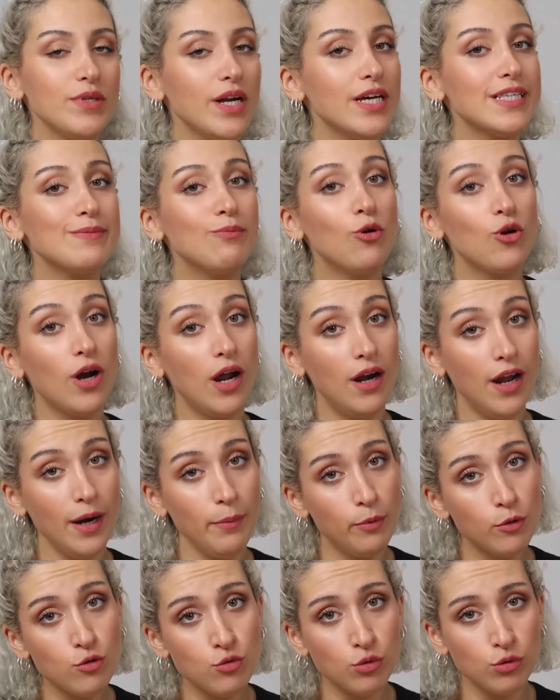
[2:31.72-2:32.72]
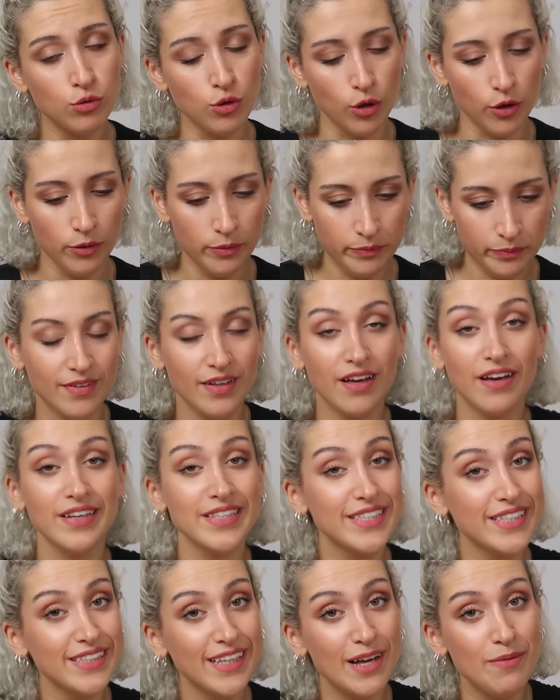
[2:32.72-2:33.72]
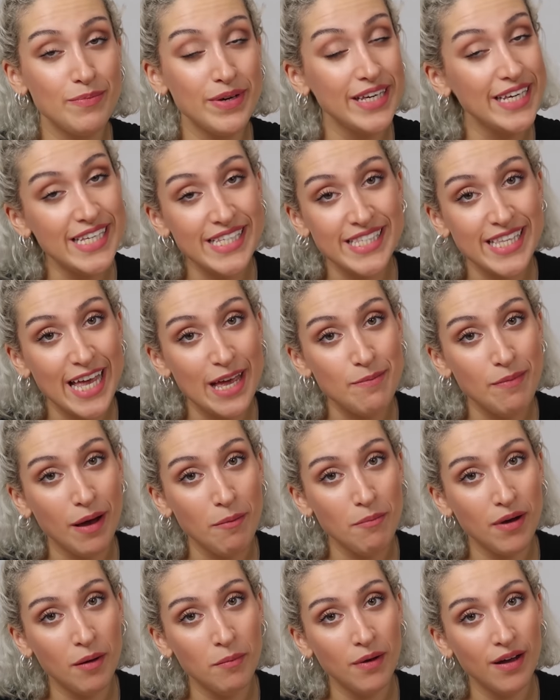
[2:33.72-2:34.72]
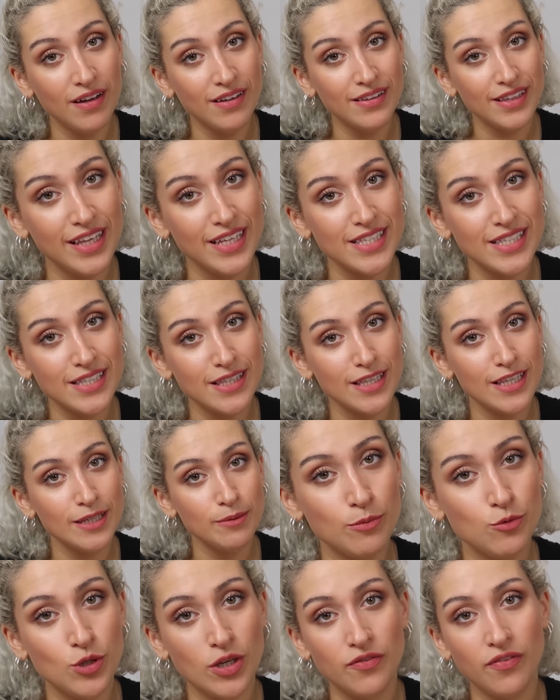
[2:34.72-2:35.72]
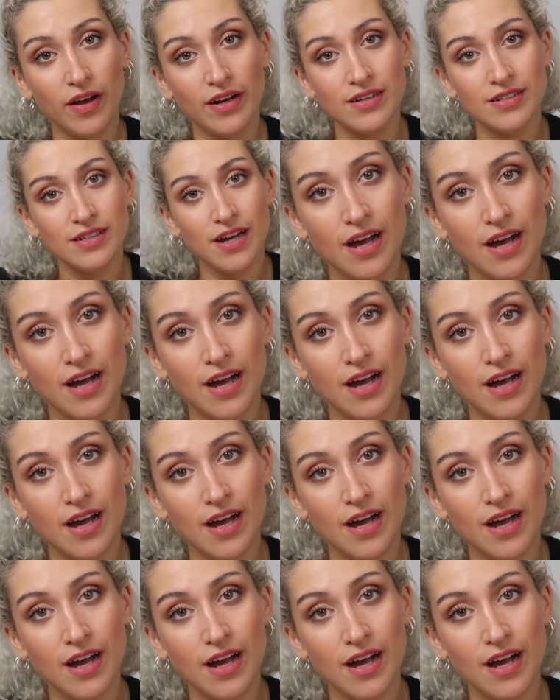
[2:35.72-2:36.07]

Biraz moraller bozuldu kazıklanmayı hiç sevmem ama ne yazık ki bu sefer